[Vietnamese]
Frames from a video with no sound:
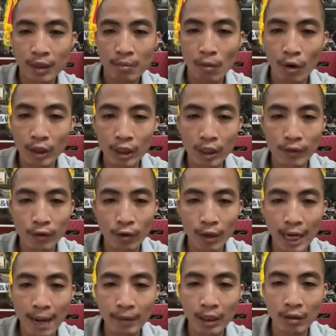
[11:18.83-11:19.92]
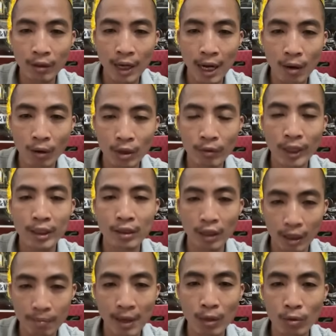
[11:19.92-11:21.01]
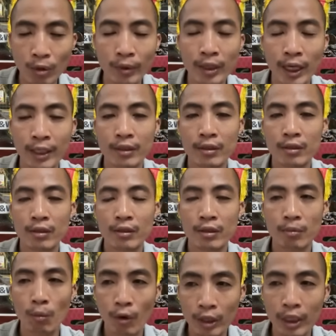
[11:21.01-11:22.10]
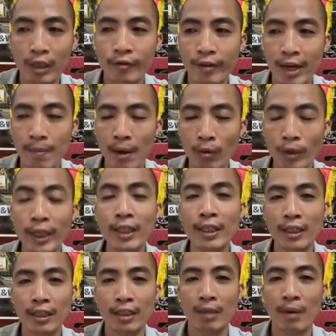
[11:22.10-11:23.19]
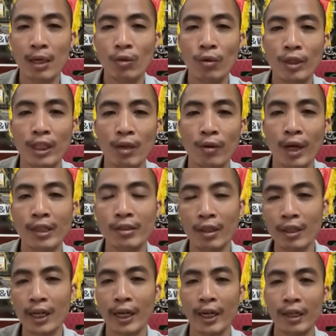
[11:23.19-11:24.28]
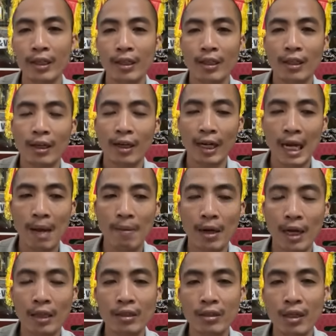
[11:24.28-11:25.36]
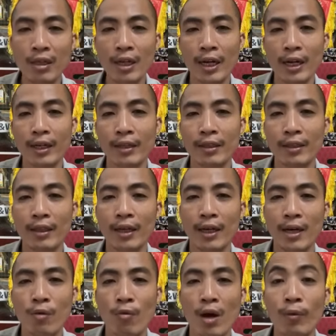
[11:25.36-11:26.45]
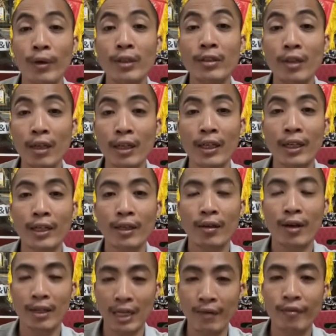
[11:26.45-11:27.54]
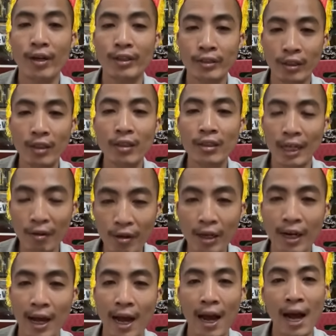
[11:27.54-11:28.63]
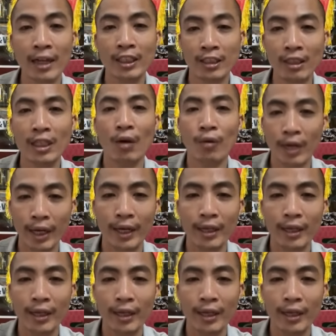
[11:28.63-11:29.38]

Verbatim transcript: bổ rừng vô cám thì đồ ca ổn không anh được bác luôn có thành bổ rừng về bác nuôi ít ấy, thì bác nuôi thì đồ ca dưỡng này nam và nắng dưỡng này đấy, quang nguyễn dưỡng này hoặc nam phở dưỡng đều được cả hàng dưỡng là ok